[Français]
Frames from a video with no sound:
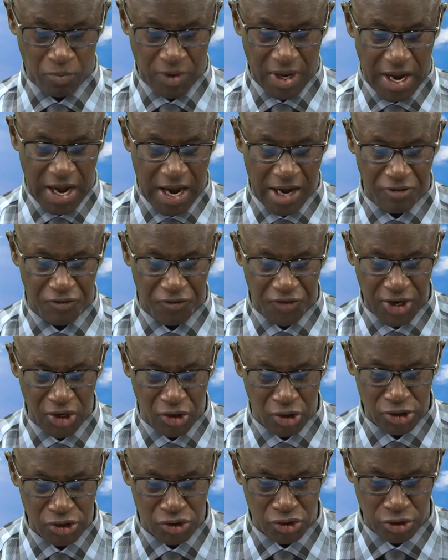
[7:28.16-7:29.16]
afin
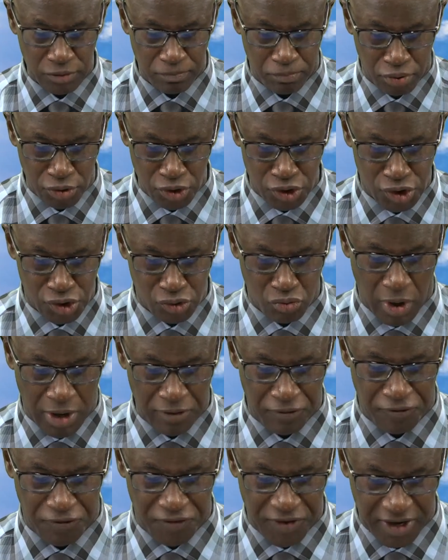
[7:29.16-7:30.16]
que toute bouche soit
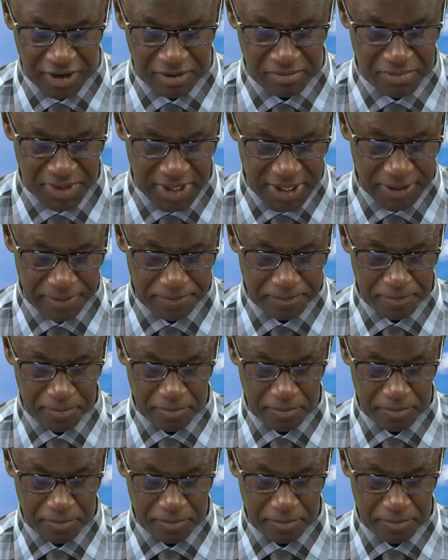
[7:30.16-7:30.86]
fermée